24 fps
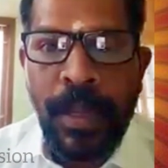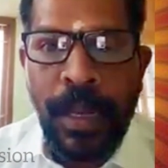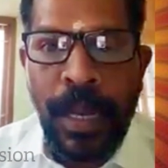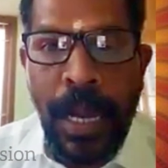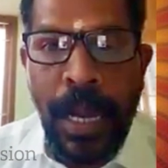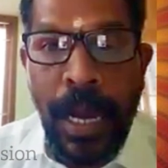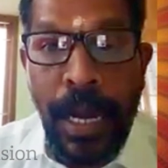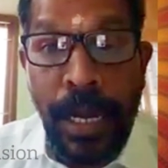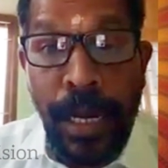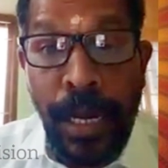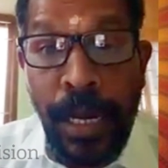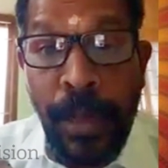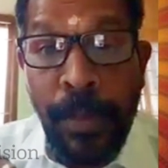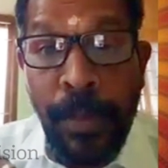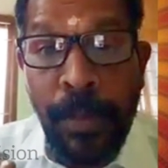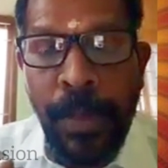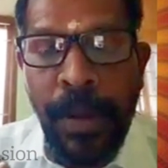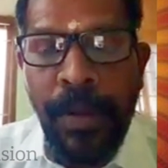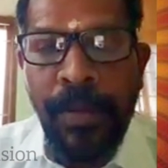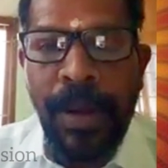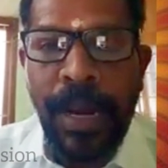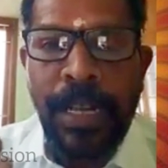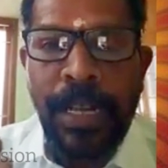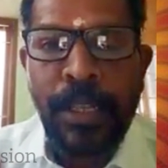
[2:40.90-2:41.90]

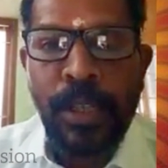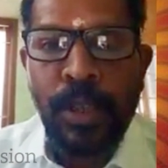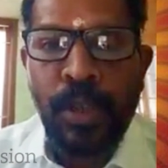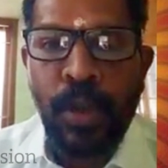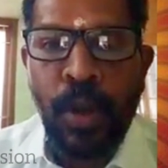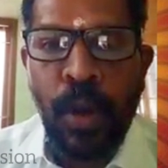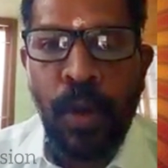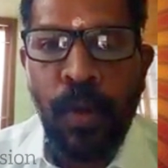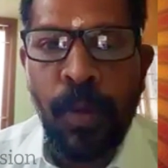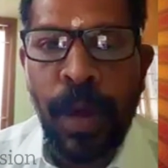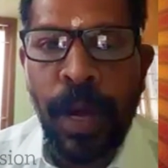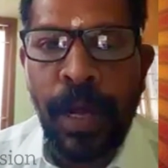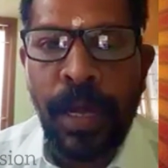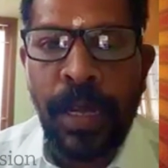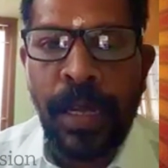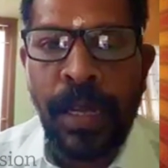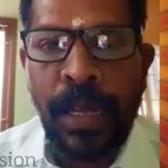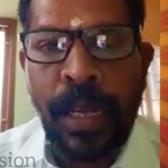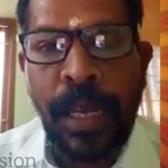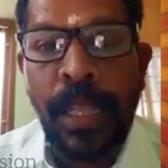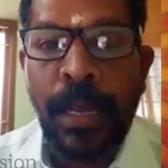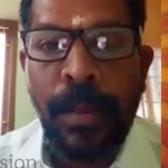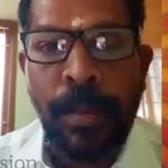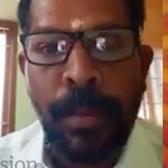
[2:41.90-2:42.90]
கண்டிப்பாக வாழ்த்து சொல்லுவான்
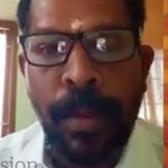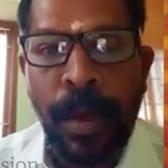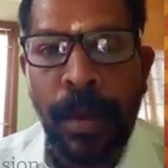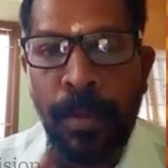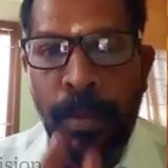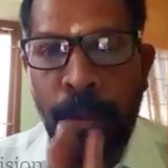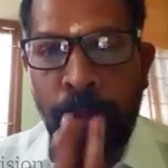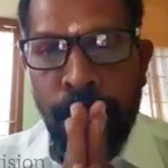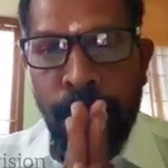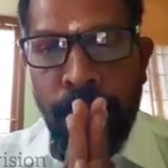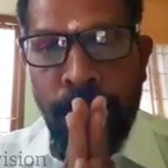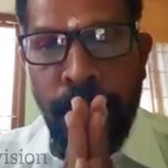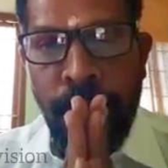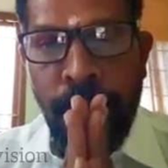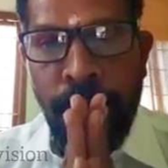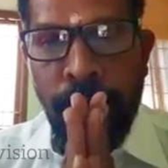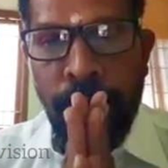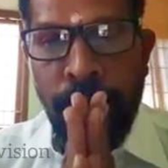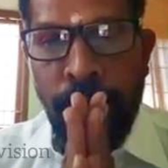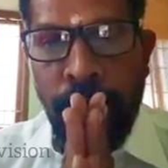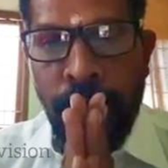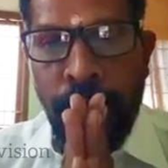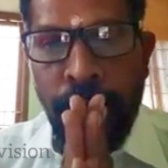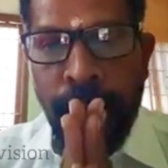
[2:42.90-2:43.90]
எதிர்பார்ப்போம்
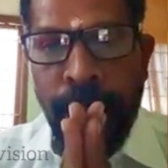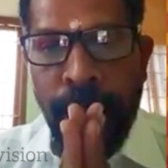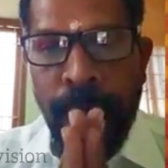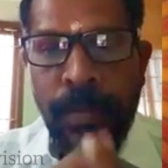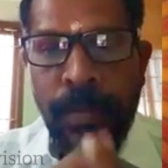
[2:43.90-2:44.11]
நன்றி வணக்கம்